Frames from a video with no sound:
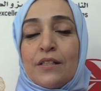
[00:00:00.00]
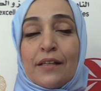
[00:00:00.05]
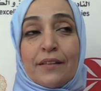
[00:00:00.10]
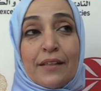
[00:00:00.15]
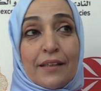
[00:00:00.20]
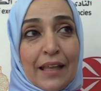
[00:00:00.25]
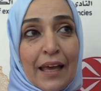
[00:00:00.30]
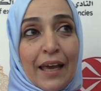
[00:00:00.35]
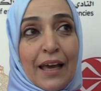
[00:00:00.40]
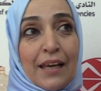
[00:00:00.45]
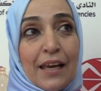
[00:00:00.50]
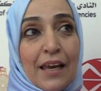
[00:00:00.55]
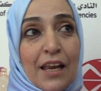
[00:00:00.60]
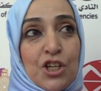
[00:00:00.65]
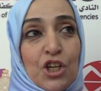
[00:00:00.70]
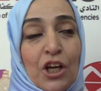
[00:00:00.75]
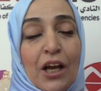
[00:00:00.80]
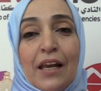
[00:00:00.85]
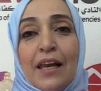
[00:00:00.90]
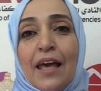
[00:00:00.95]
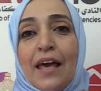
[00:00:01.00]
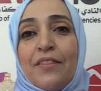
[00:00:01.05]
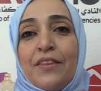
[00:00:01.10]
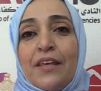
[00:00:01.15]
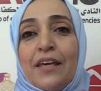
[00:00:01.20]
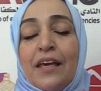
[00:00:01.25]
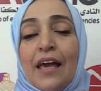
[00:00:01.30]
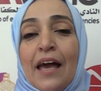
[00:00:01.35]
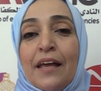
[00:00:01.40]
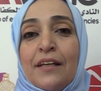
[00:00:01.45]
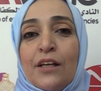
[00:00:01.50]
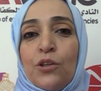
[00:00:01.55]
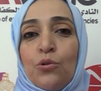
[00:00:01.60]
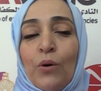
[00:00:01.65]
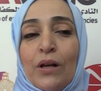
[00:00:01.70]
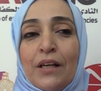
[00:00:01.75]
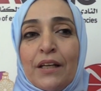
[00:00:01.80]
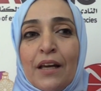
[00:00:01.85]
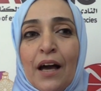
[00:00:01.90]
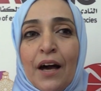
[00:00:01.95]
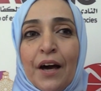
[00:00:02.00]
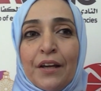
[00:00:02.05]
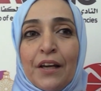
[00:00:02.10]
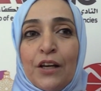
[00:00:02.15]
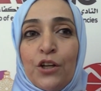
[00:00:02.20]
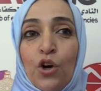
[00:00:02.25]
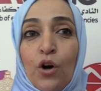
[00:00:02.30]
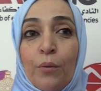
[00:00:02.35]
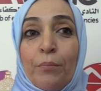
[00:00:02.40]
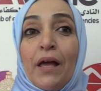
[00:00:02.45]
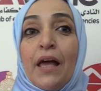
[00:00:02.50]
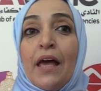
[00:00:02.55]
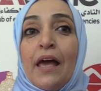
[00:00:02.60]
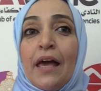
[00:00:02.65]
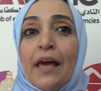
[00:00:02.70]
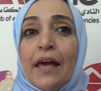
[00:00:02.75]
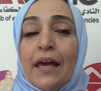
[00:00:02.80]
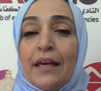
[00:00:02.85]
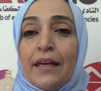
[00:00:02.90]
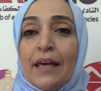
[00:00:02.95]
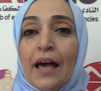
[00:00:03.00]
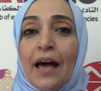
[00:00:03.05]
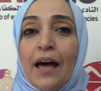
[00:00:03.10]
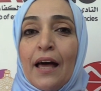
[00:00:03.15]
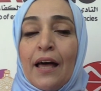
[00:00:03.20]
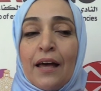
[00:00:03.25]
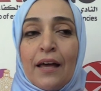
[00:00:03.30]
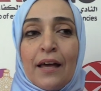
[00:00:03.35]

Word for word: ستتخلل أشغال هذه الندوة لنهار اليوم هي